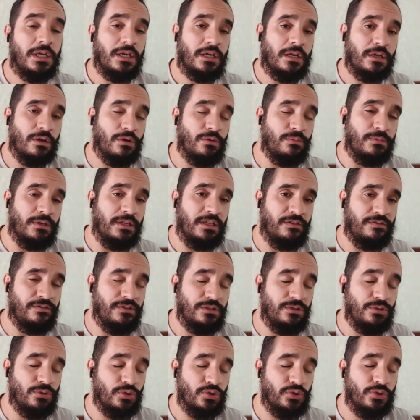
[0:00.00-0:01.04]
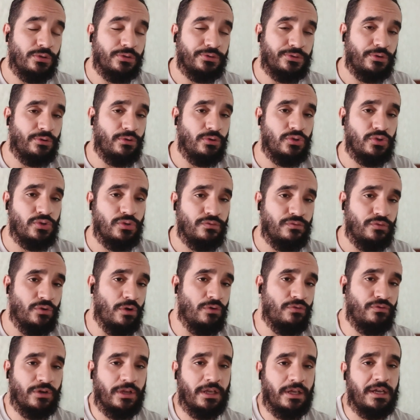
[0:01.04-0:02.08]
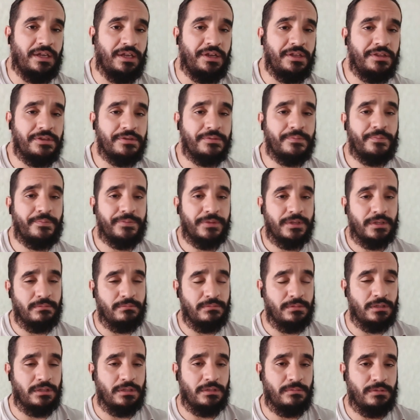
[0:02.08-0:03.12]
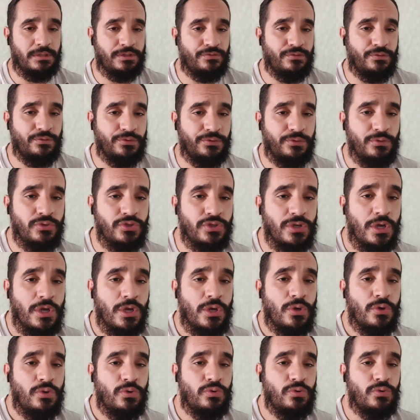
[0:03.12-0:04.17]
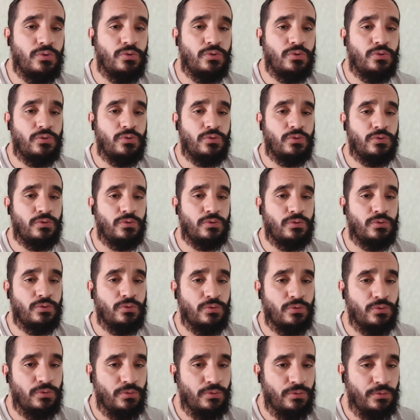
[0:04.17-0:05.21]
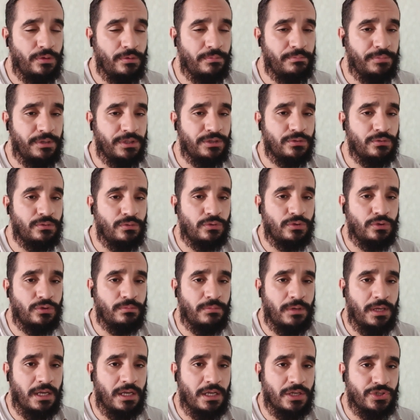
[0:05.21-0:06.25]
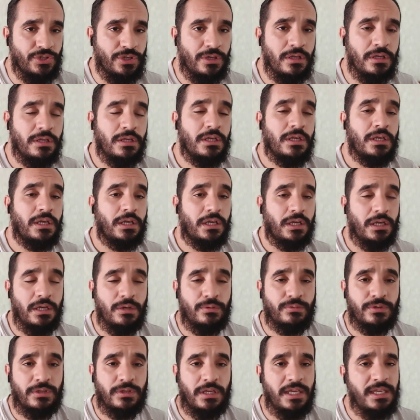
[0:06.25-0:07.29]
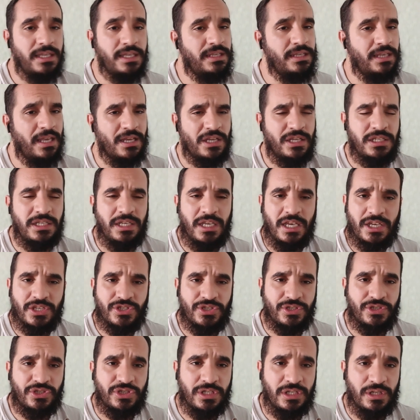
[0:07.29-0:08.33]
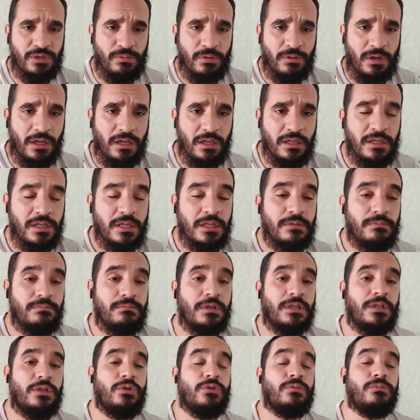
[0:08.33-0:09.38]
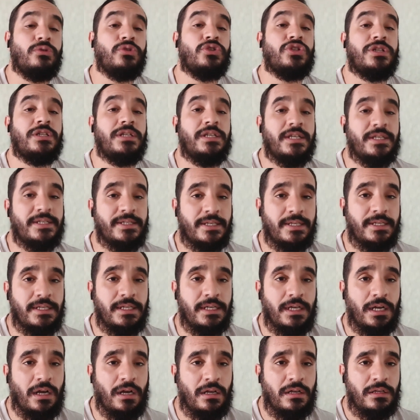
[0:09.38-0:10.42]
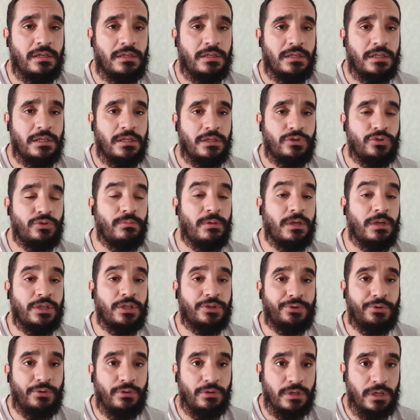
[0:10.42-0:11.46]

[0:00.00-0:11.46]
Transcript: راه مريح فيديو شورت روحوا شوفوه في القناه ما, ما تفوتوش وحبيت نقول لكم حاجه خاوتي اي اي حاجه تشريوها ما تلوموش الناس عليها نتوما كي تروحوا